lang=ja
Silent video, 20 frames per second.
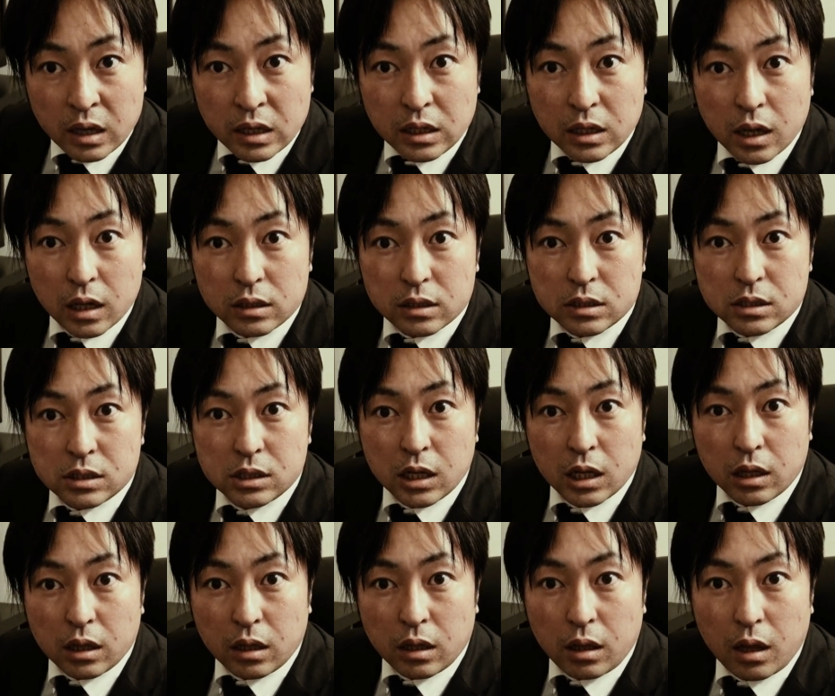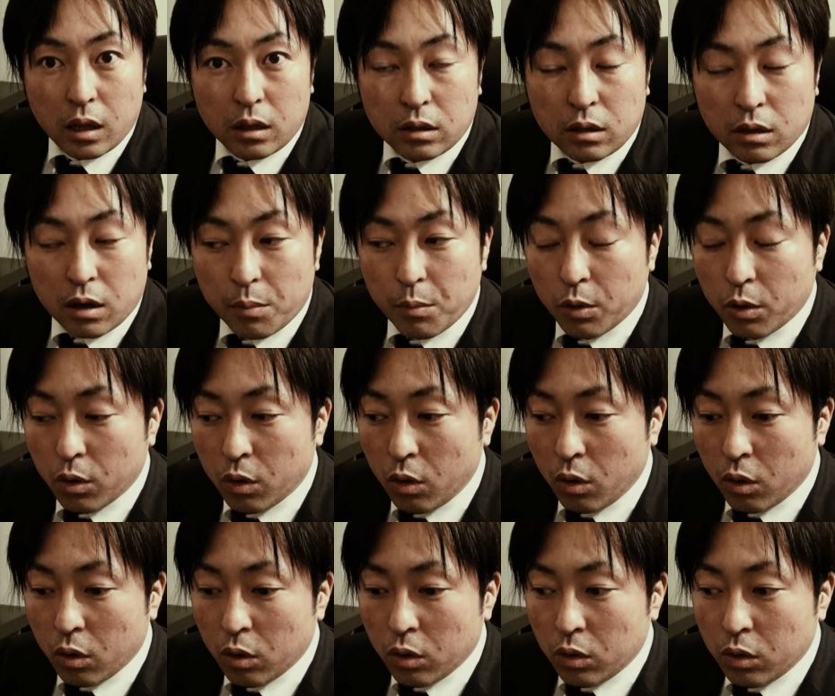やっちゃったっていうか
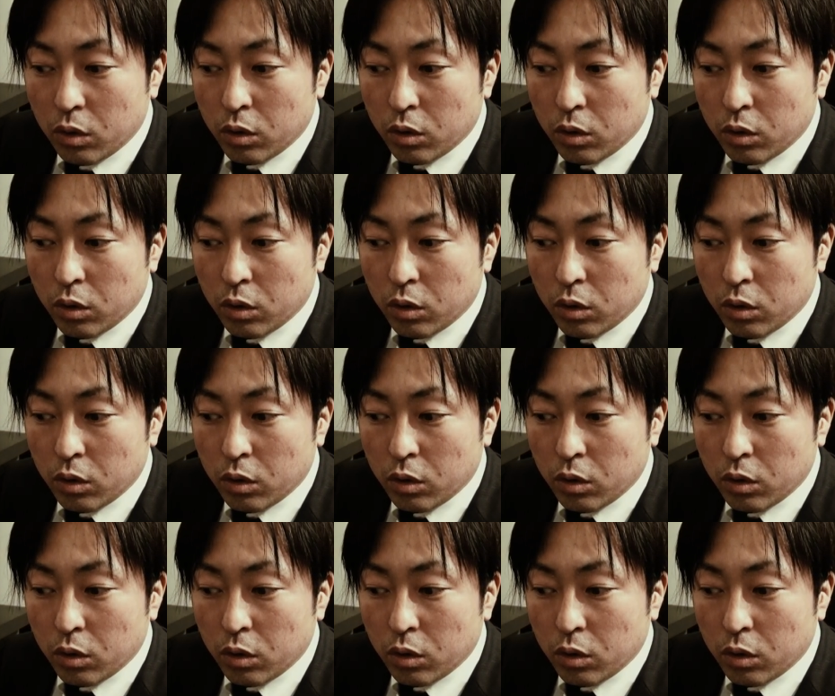もう